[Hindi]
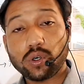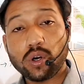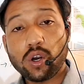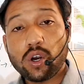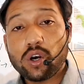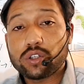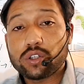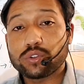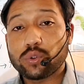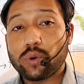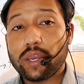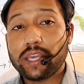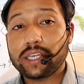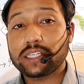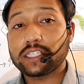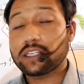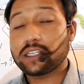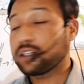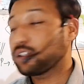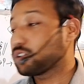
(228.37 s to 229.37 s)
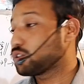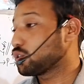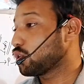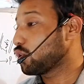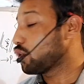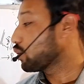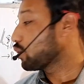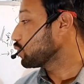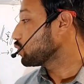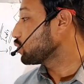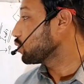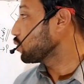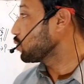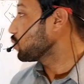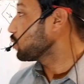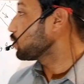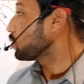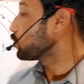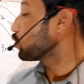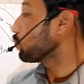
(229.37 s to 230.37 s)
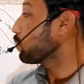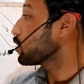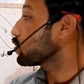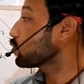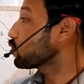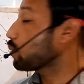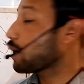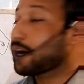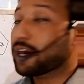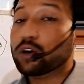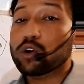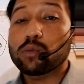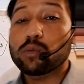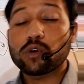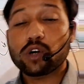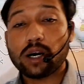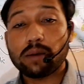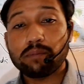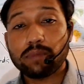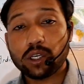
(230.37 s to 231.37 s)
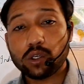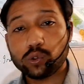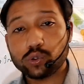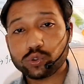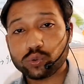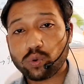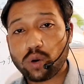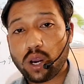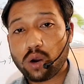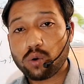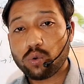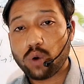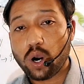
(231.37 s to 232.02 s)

जो जो एग्री जो जो जो मंसूबा है वो मुकम्मल हो चुका